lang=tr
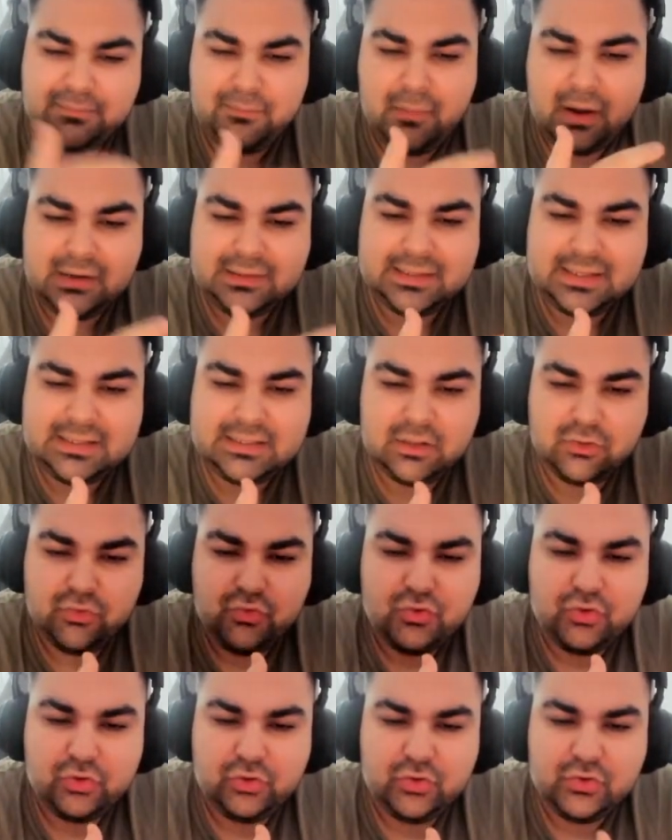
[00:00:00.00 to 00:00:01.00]
Mart ayında
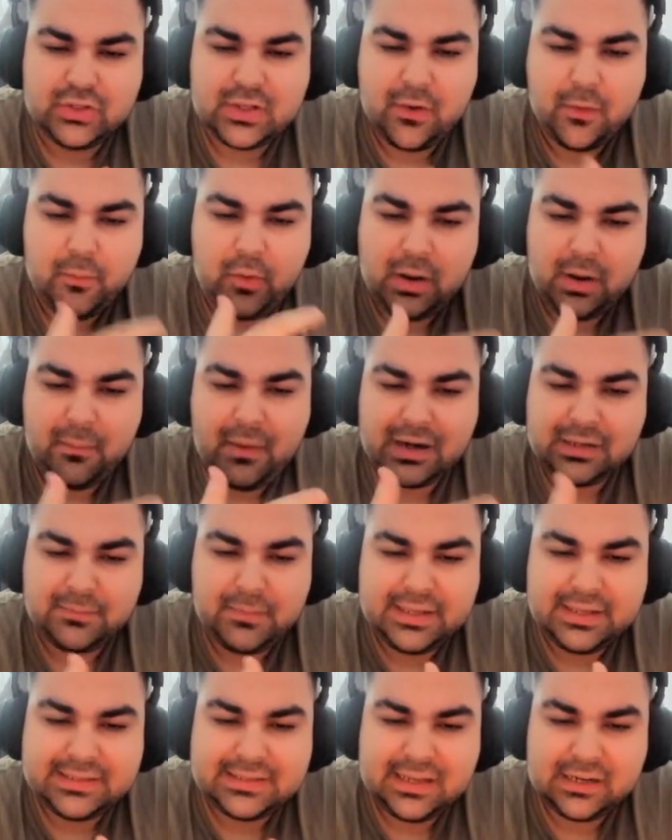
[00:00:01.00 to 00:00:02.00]
duyurulduğu zaman böyle Mart
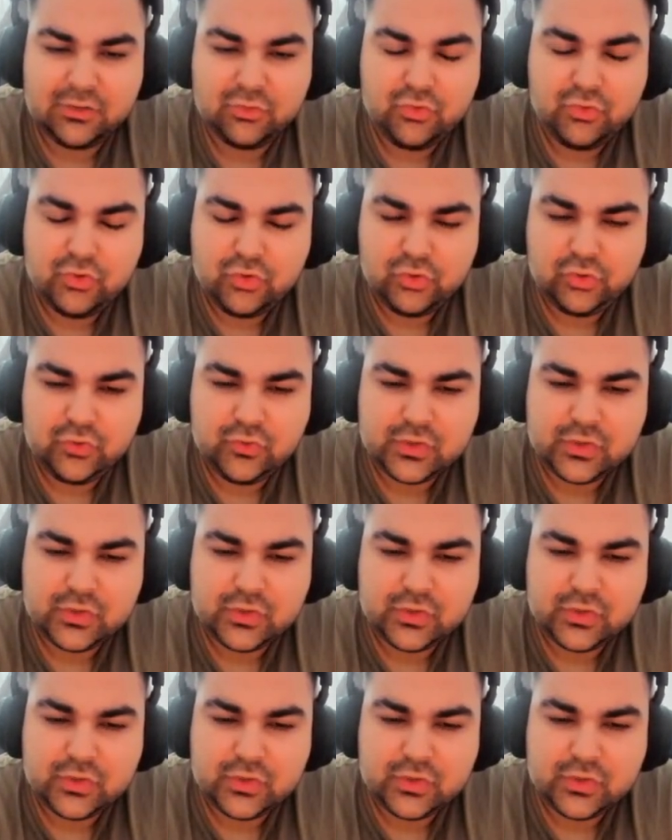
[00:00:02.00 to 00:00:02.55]
Mayıs'larda duyurulduğu